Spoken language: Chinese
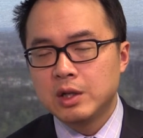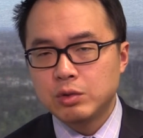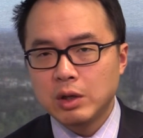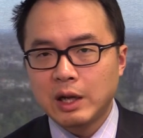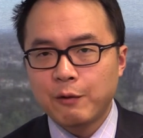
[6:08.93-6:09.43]

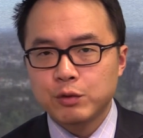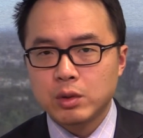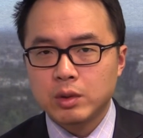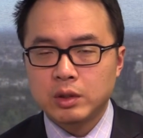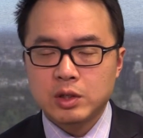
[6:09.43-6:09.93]
最大副
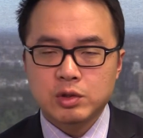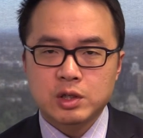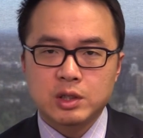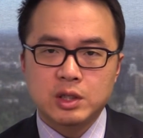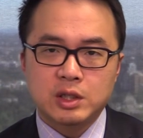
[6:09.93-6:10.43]
作用呢，就
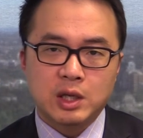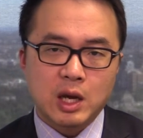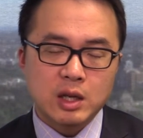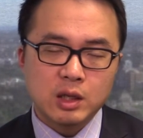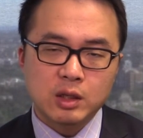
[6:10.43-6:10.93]
是你
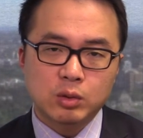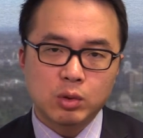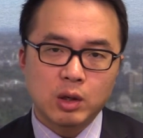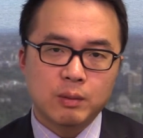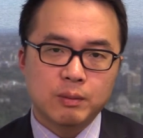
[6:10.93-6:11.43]
钱印的
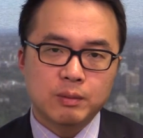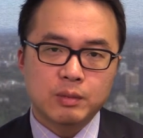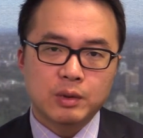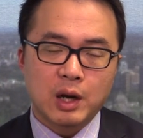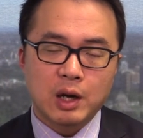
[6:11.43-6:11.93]
多
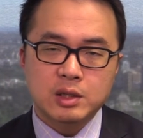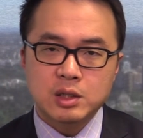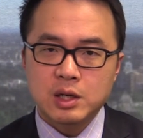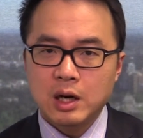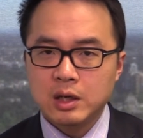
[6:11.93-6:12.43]
啊，
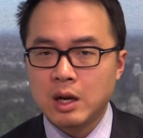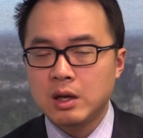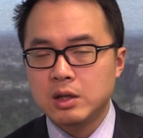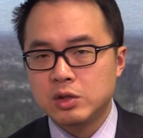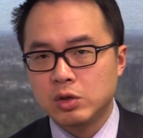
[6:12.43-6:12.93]
自然而然
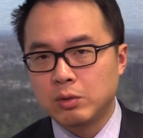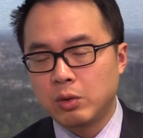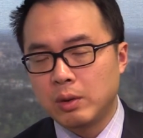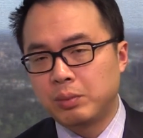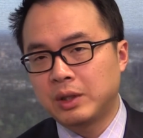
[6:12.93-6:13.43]
就
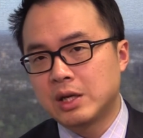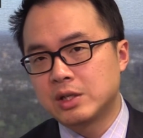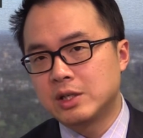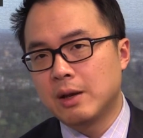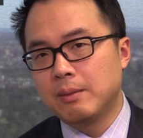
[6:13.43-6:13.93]
会不太
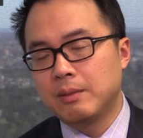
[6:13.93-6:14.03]
值钱